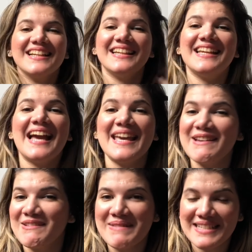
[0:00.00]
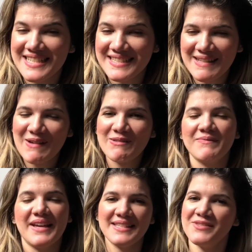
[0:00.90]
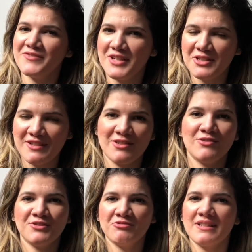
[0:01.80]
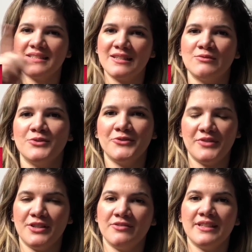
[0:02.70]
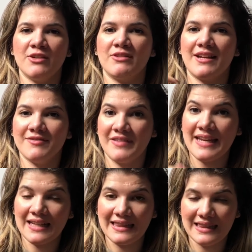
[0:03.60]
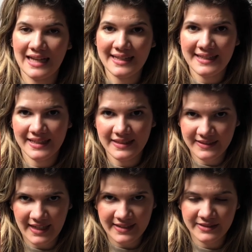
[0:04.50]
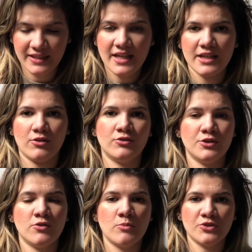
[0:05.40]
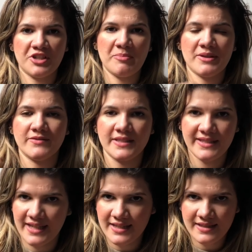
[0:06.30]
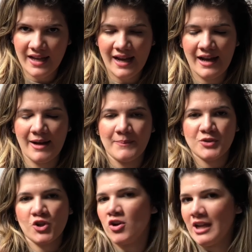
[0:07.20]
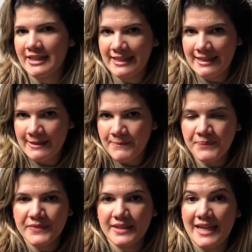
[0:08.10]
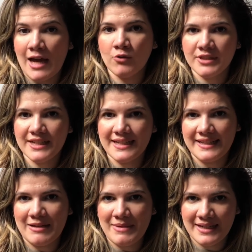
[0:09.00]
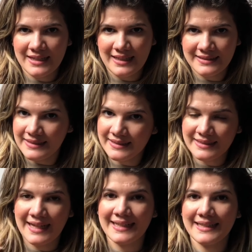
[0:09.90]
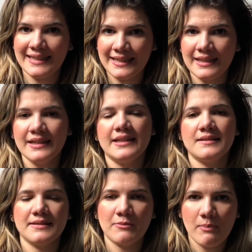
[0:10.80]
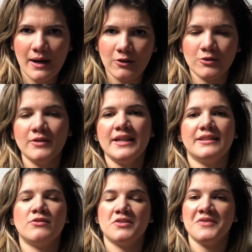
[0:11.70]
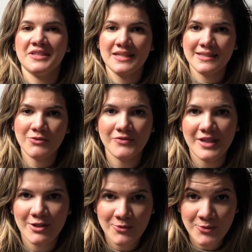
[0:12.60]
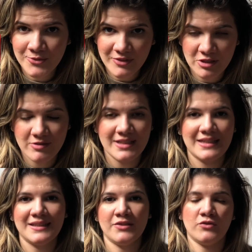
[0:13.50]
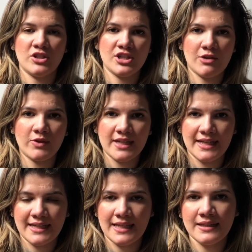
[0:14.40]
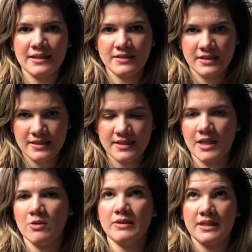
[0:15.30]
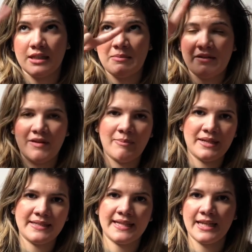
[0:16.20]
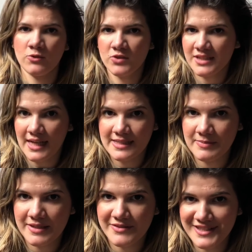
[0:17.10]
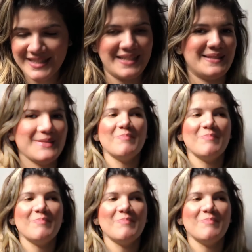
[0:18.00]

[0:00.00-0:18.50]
E aí, como é que vocês estão? Esse vídeo é continuação do vídeo em que eu gravei lá na Kit Kat, onde eu mostrei pra vocês a chocolateria, que é a única aqui na América Latina, aqui em São Paulo. Então, se vocês não viram o vídeo ainda, eu vou deixar o link aqui na descrição e também vai aparecer aqui nos cards pra vocês.